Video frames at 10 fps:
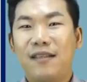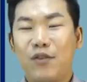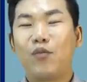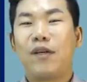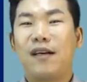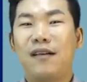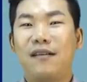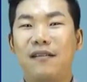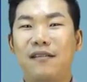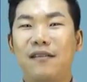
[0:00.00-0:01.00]
정부가
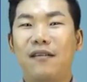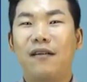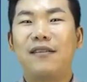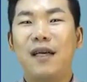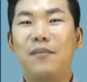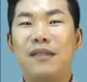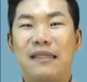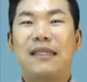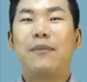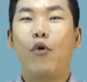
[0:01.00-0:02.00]
어디 한번
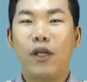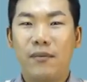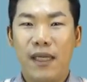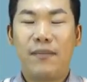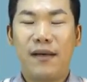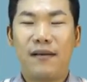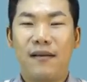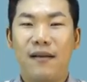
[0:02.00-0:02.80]
집값 오르기만 해봐